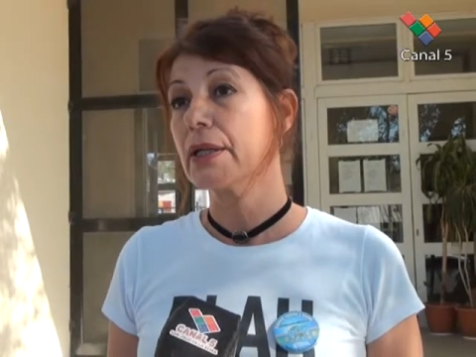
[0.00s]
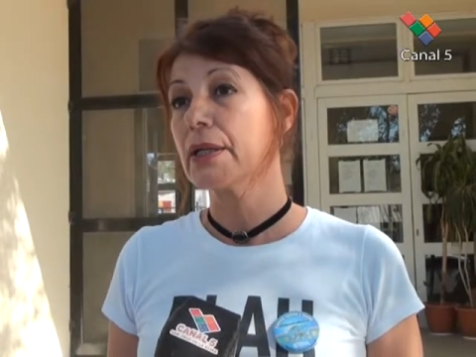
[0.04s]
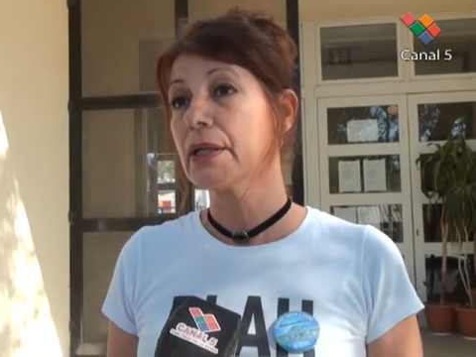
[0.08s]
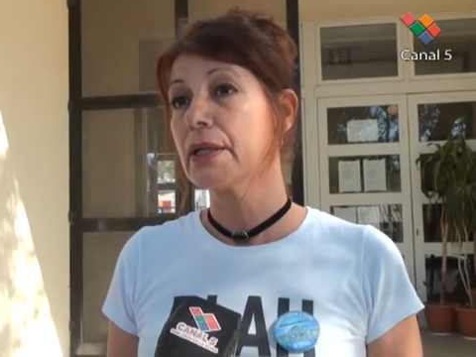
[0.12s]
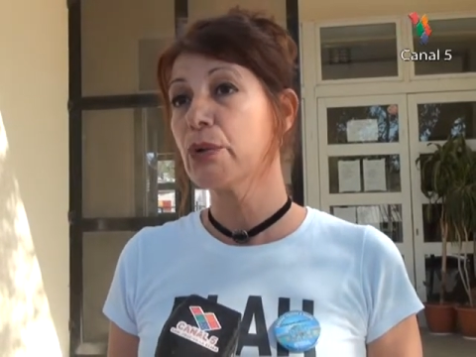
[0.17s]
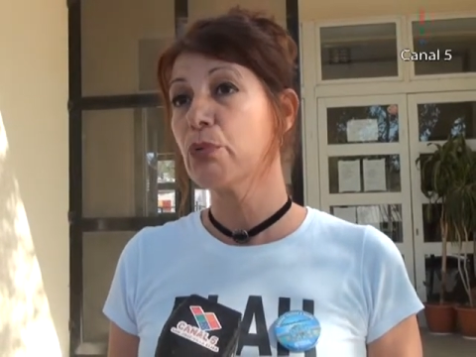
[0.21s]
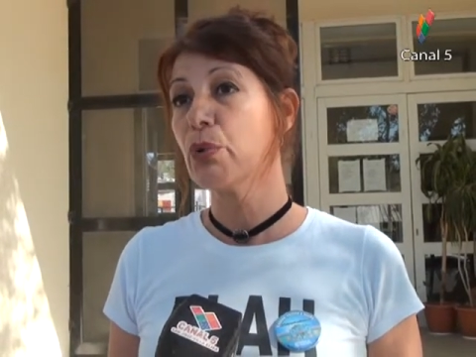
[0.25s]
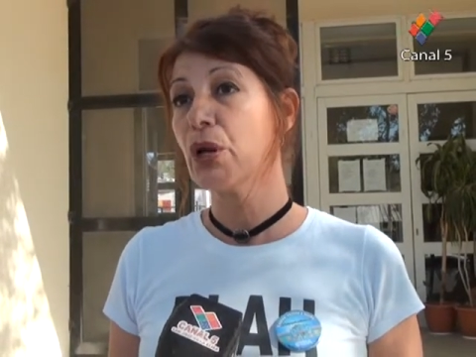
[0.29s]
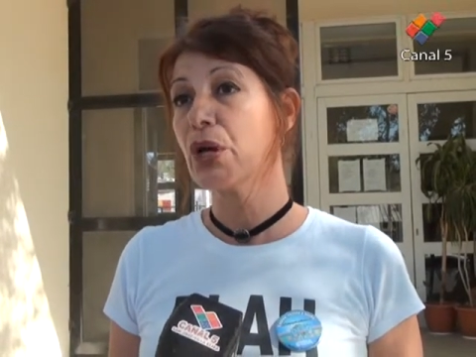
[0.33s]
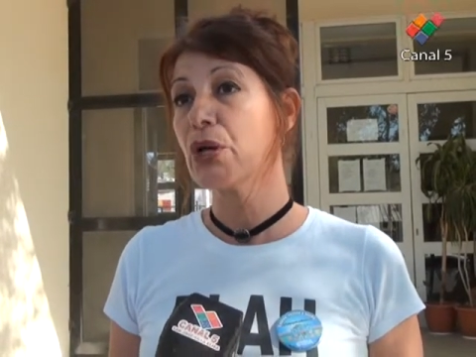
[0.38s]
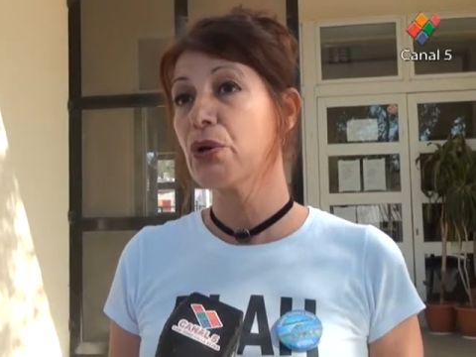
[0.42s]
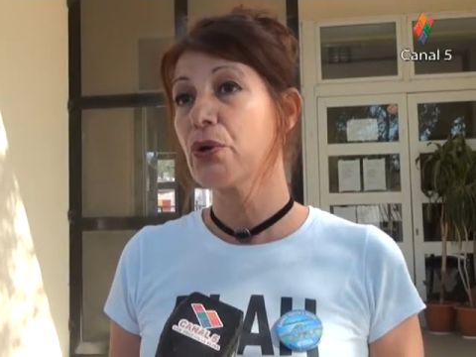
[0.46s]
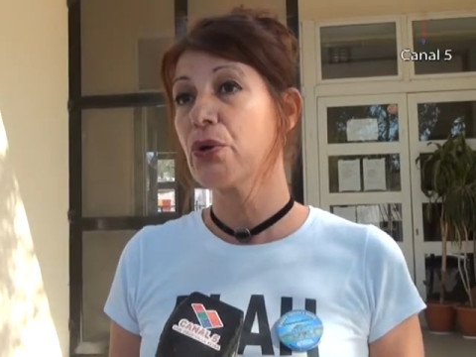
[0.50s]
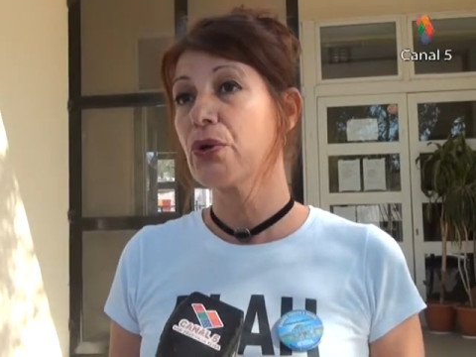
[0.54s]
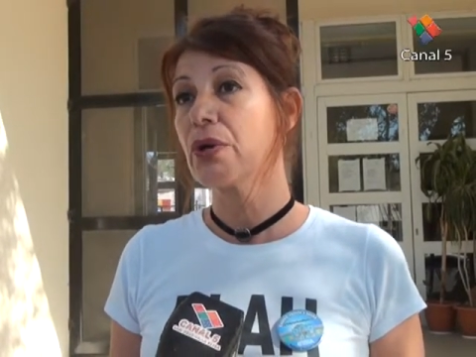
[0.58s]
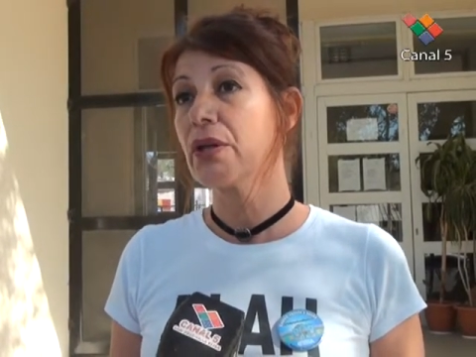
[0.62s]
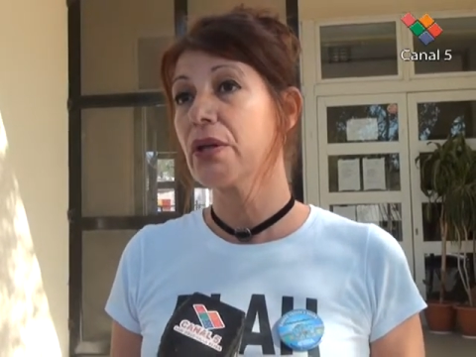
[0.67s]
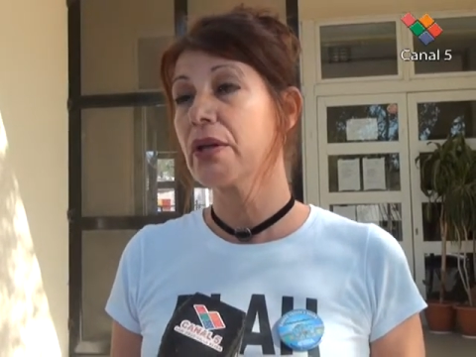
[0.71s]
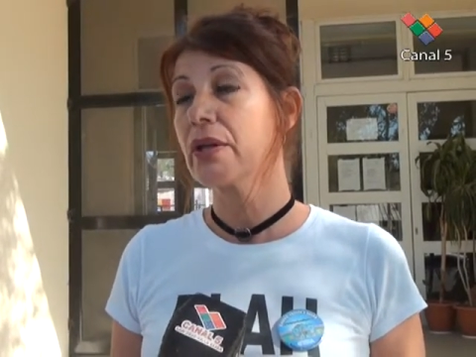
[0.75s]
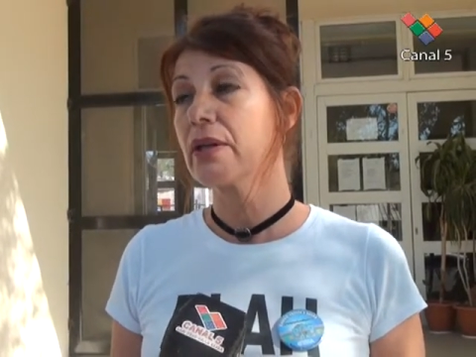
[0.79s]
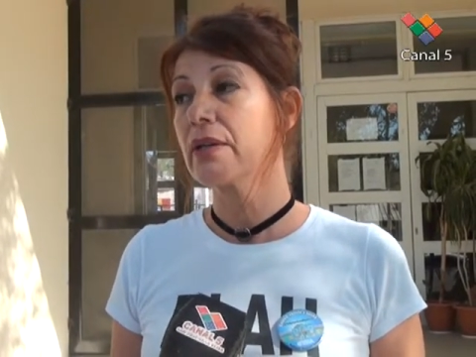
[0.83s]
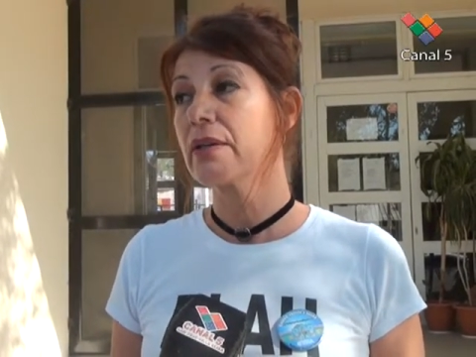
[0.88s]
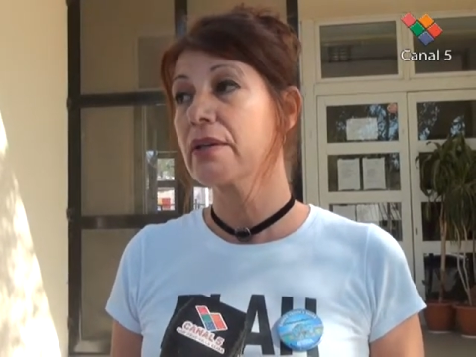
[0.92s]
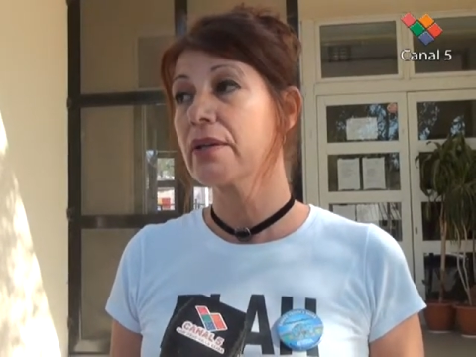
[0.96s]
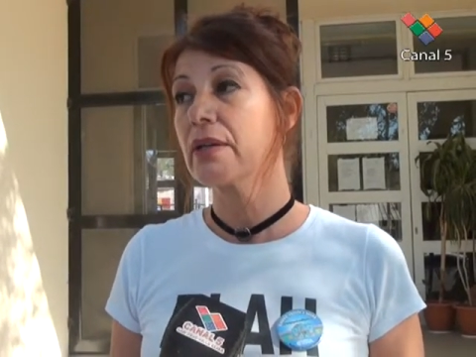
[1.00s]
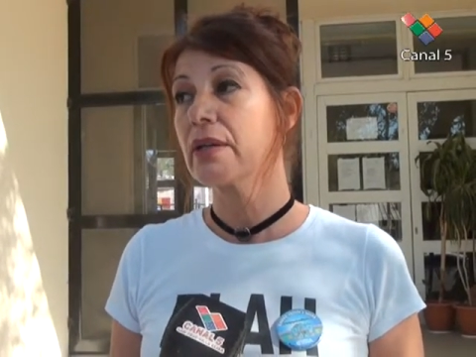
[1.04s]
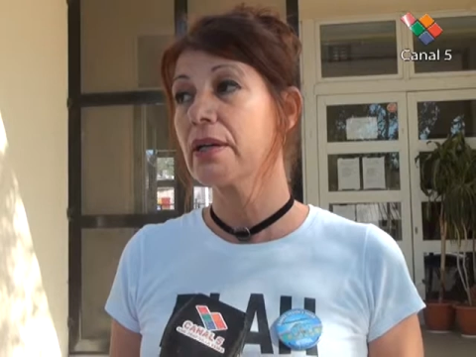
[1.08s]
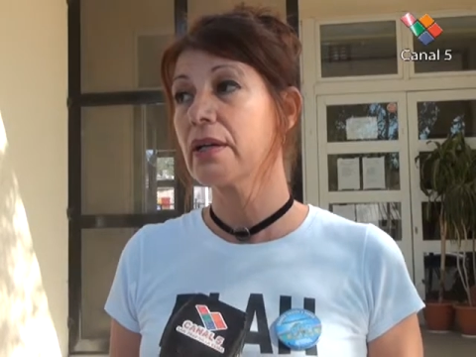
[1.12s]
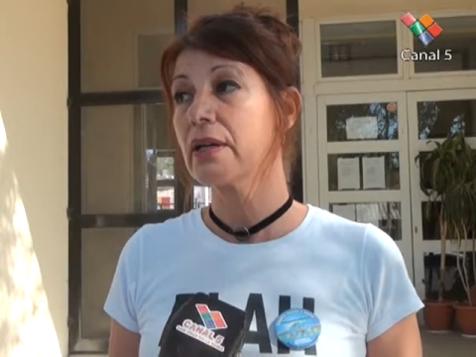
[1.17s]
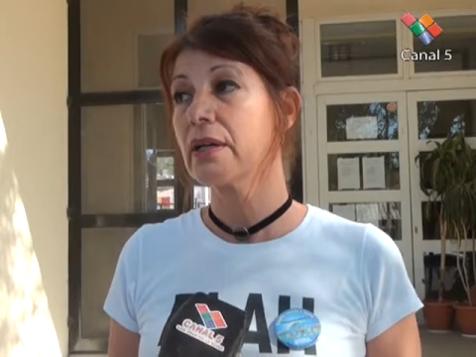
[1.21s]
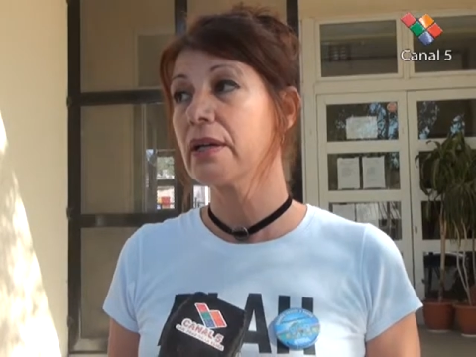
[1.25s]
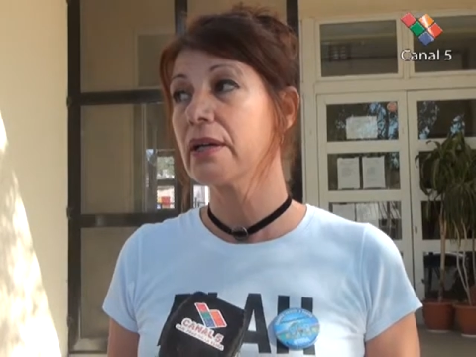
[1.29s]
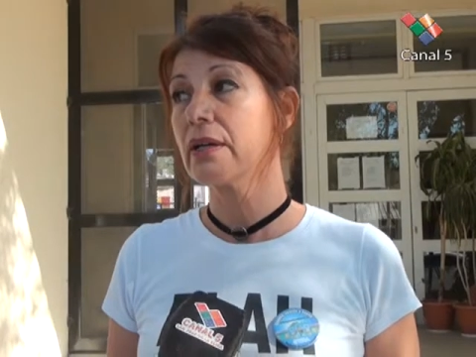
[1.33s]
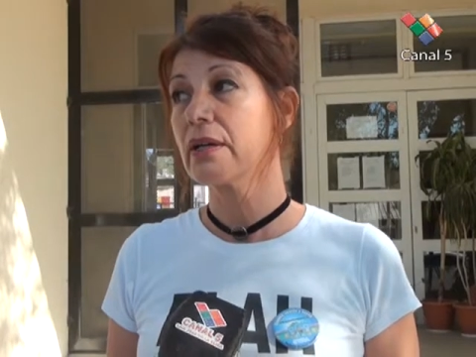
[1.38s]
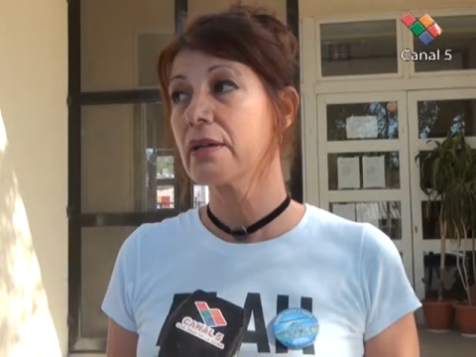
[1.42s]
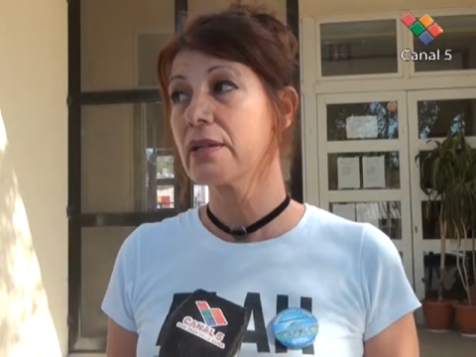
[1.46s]
y bueno,
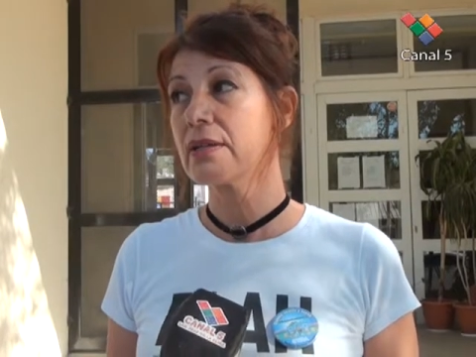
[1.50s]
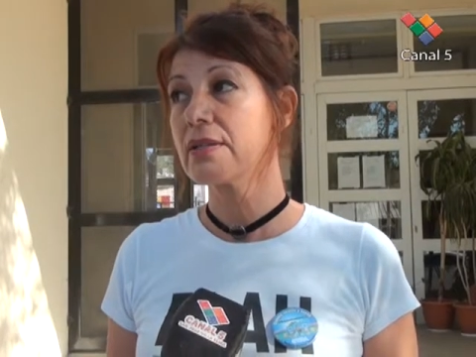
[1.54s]
este,